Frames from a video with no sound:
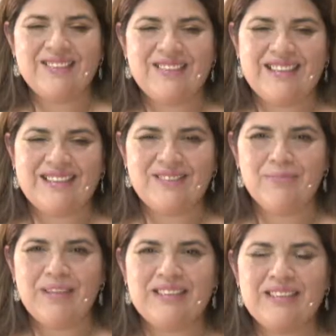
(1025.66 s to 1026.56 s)
a todas.
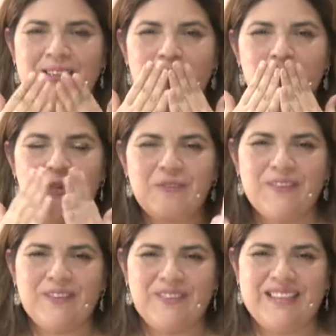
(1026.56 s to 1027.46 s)
Un besito.
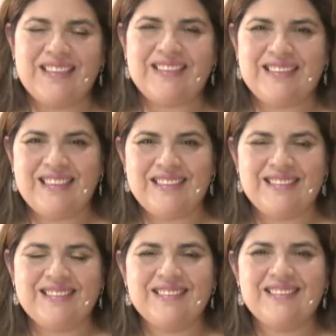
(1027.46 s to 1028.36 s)
Nos vemos la
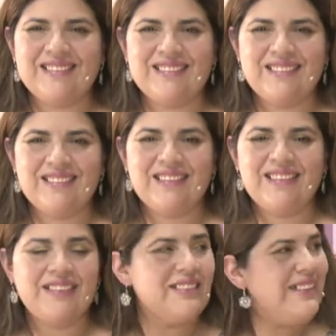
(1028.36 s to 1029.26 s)
próxima semana. ¿Qué
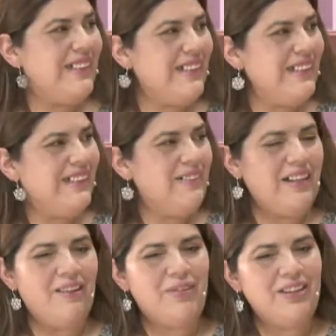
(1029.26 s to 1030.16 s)
vamos a hacer para la próxima
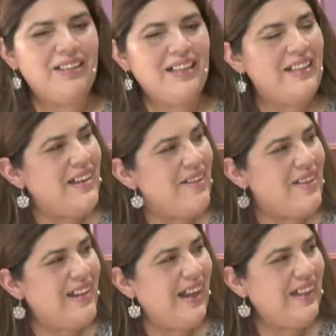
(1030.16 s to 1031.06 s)
semana? Las bolitas de
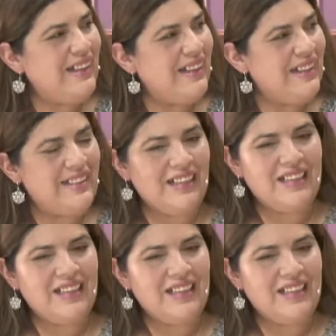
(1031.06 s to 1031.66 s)
Navidad, estas que están